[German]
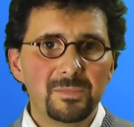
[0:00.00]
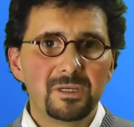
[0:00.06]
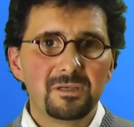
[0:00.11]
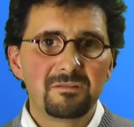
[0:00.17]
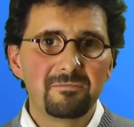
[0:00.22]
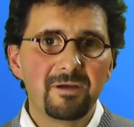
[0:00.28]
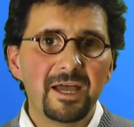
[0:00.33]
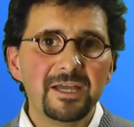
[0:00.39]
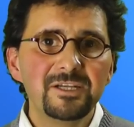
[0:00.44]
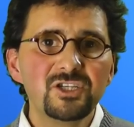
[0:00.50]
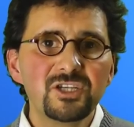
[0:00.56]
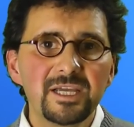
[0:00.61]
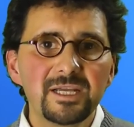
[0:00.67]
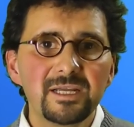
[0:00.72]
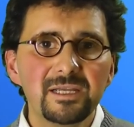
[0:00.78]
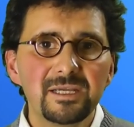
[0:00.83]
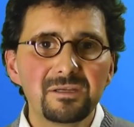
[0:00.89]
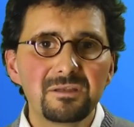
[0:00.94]
Zwei
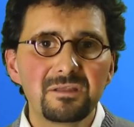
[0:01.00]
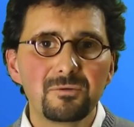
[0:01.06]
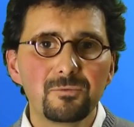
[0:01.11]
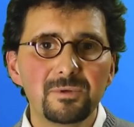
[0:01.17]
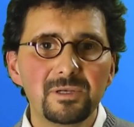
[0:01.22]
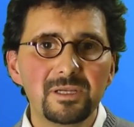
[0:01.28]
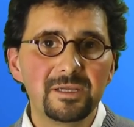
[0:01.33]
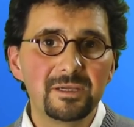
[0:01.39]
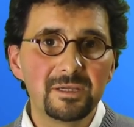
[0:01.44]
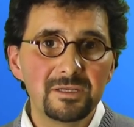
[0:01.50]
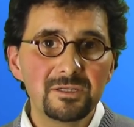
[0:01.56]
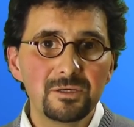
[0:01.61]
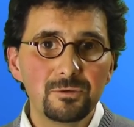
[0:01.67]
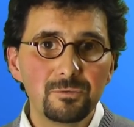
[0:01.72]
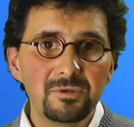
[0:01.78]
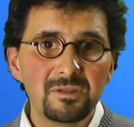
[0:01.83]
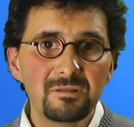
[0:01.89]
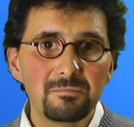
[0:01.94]
Einsteigerlektionen liegen hinter
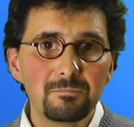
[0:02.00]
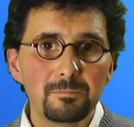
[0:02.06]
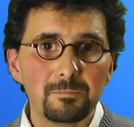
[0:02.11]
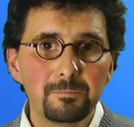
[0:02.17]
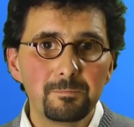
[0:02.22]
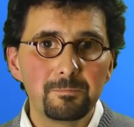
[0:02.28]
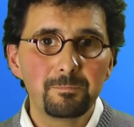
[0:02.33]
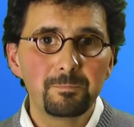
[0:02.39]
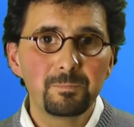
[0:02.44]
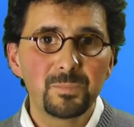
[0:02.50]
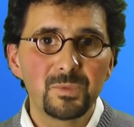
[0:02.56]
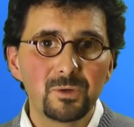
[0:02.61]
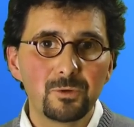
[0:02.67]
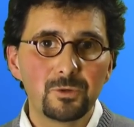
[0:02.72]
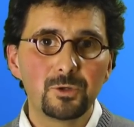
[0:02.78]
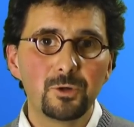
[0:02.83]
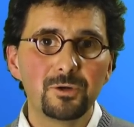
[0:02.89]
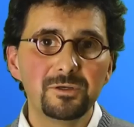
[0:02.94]
uns
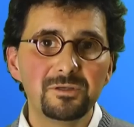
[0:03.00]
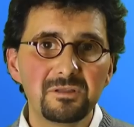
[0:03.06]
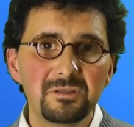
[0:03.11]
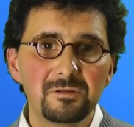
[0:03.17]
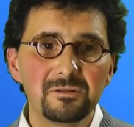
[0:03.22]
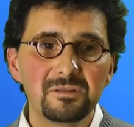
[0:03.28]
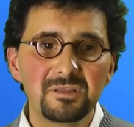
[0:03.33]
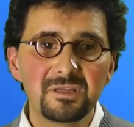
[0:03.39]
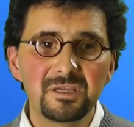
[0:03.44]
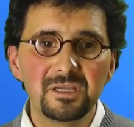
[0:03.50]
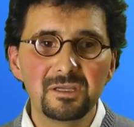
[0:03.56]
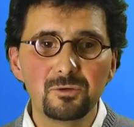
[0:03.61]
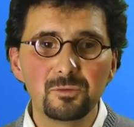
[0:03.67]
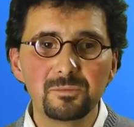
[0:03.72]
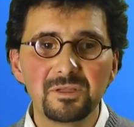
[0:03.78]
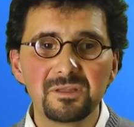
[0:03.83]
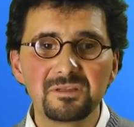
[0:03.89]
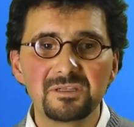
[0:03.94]
und heute soll es gehen
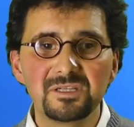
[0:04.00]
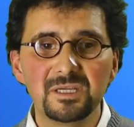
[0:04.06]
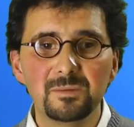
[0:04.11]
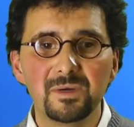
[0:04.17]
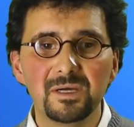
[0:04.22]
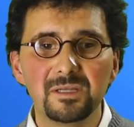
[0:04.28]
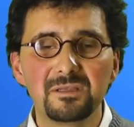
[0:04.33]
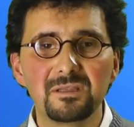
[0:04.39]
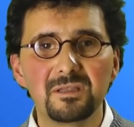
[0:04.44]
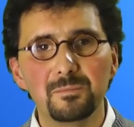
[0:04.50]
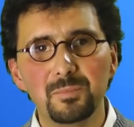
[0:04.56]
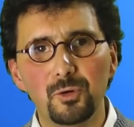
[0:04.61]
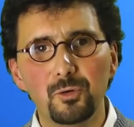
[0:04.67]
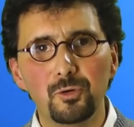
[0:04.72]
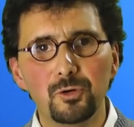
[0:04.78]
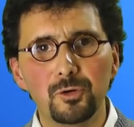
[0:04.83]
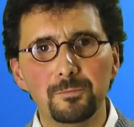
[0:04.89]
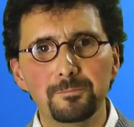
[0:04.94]
um das Thema
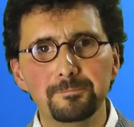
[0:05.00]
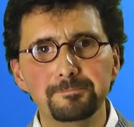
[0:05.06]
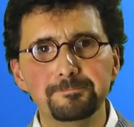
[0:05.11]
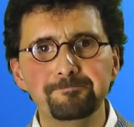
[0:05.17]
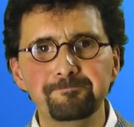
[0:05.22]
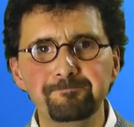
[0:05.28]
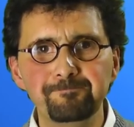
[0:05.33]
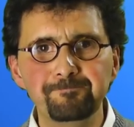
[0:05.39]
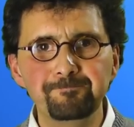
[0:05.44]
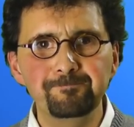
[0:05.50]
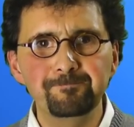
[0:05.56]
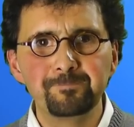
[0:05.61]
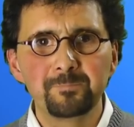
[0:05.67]
Zerbruch. Hm.